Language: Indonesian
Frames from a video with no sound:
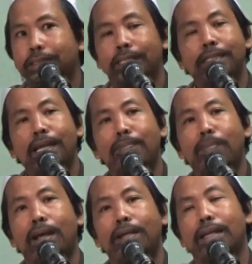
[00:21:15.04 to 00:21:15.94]
Sehingga
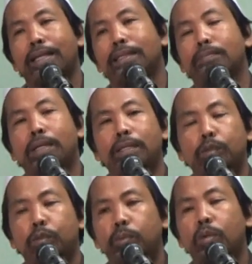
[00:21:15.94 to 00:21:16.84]
apa? Nanti pada
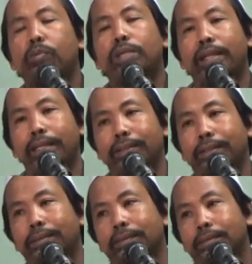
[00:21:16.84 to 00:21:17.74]
subuh
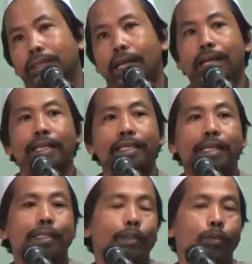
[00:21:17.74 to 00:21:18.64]
wirid.
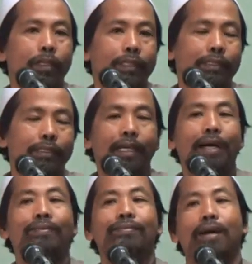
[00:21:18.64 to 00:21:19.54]
Akhirnya ditulis,
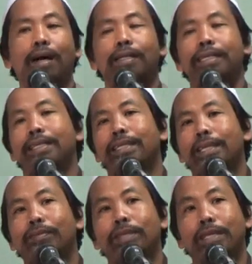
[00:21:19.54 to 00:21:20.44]
ya Allah
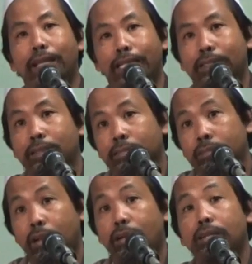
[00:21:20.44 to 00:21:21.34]
ini
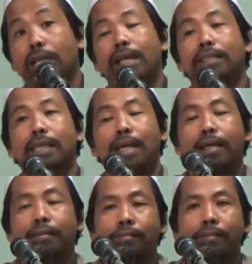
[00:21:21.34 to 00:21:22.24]
wirid
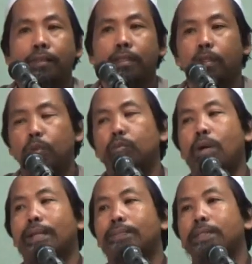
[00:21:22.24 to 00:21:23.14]
ternyata
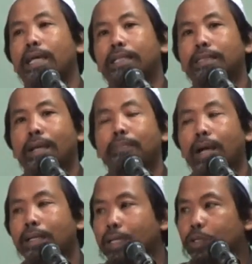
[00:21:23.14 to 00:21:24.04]
luar biasa.
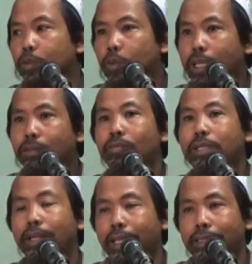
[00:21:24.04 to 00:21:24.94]
Ba'da sholat
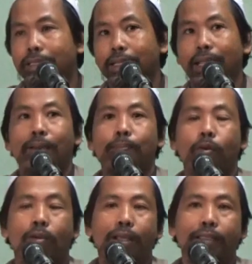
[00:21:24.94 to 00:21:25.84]
wirid
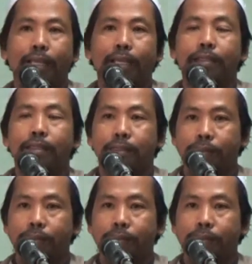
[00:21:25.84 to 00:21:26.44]
laporannya